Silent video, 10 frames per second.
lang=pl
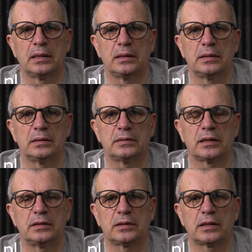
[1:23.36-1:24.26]
Y,
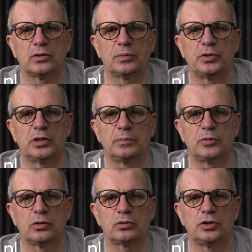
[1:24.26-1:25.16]

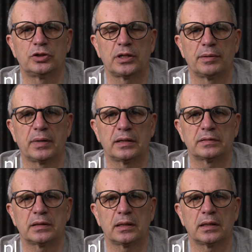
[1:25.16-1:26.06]
sanitarno-epidemiologiczna,
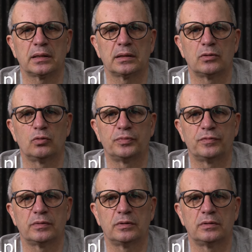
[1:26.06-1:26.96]
maska lub y,
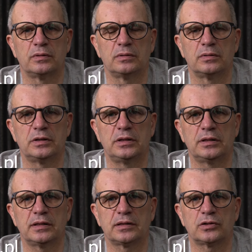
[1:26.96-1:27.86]

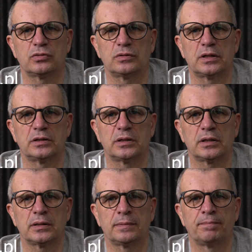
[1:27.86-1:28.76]
inne
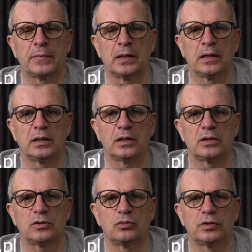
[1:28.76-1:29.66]
zarządzenia,
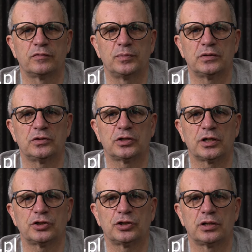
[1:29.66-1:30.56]
y, które w
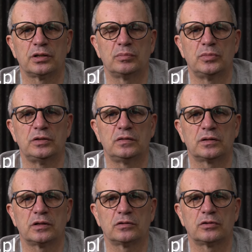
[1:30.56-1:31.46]
międzyczasie
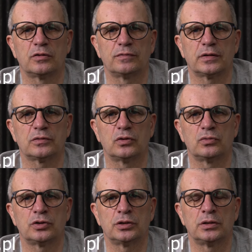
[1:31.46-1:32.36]
minister zdrowia
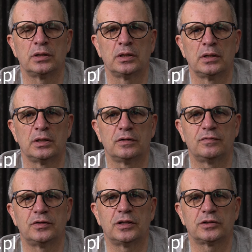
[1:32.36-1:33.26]
zdąży
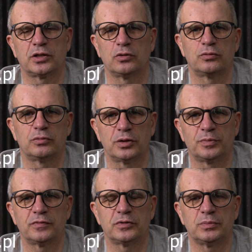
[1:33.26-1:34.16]
wydać, a o których
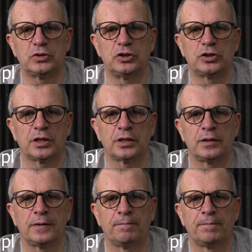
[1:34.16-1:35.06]
powiedzmy
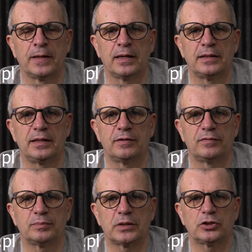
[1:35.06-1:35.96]
dzisiaj nie
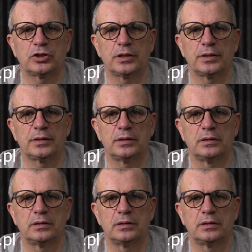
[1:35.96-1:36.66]
wiem. Także